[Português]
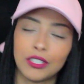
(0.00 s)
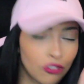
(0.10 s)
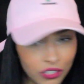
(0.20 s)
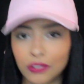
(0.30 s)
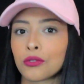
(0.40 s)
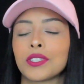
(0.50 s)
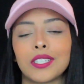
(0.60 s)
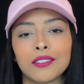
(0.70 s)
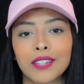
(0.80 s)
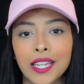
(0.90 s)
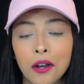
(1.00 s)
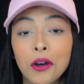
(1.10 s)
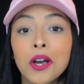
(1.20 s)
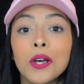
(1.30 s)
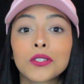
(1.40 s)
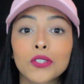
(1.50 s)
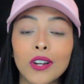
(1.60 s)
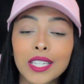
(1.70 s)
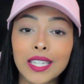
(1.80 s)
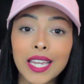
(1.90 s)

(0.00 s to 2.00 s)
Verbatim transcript: Isso eu já trouxe aqui no canal, só que